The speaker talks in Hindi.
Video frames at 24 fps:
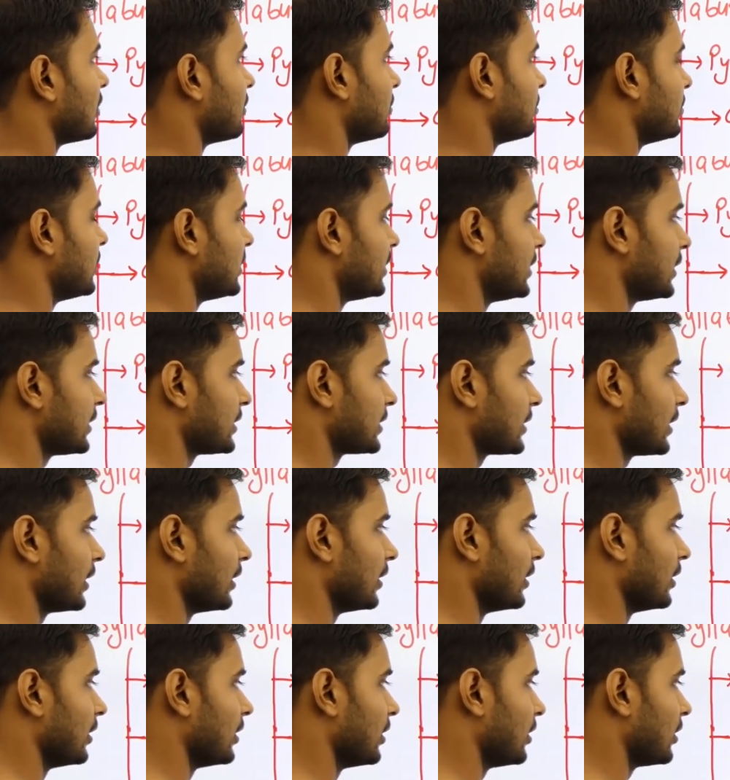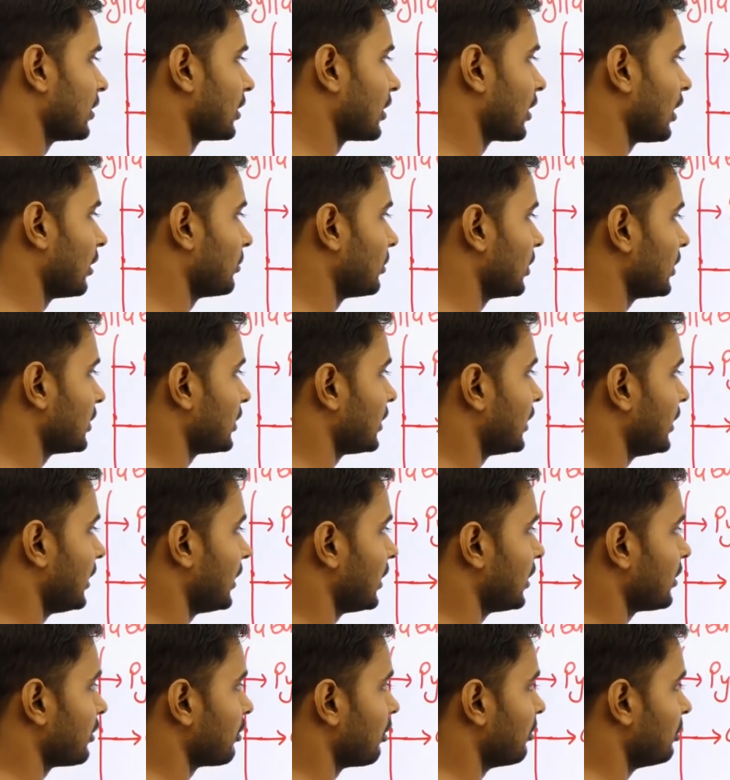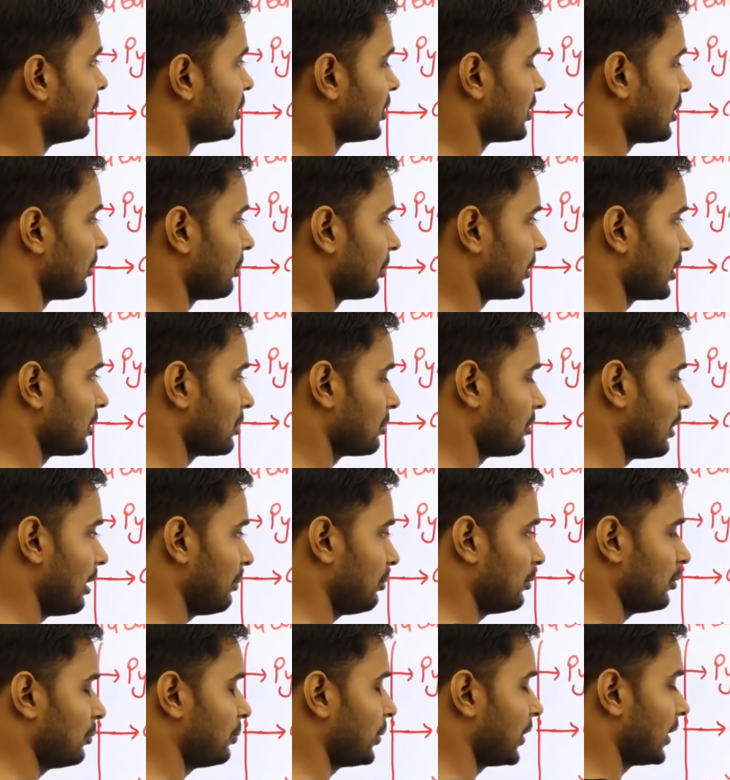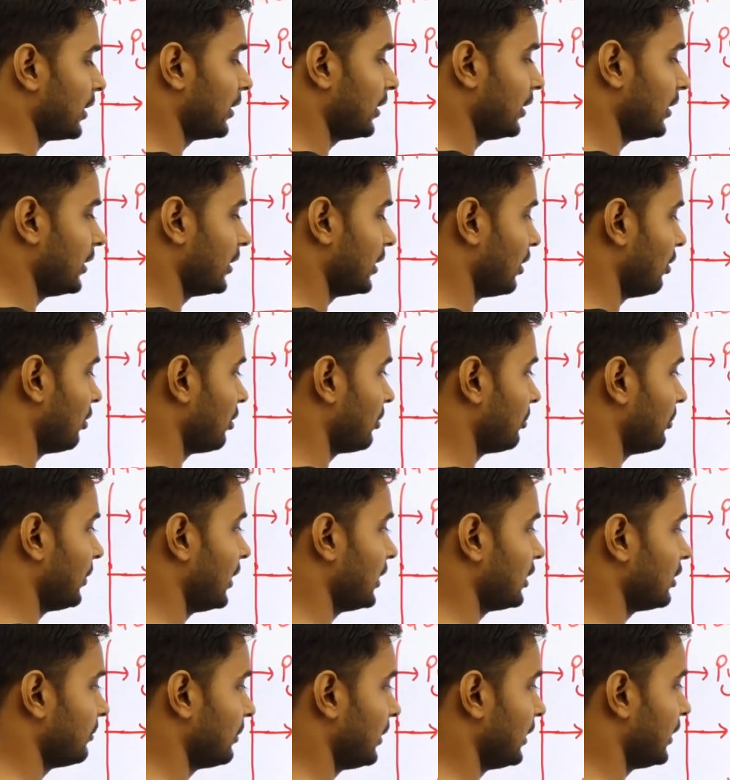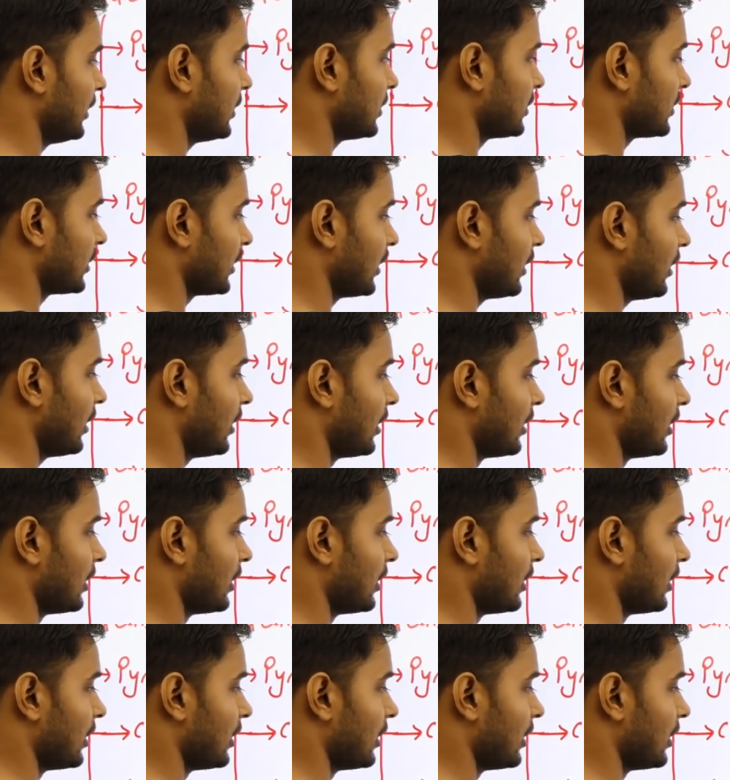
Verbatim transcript: फिजिक्स के केमिस्ट्री के 24 चैप्टर जो आपको पढ़ने और मैथमेटिक्स के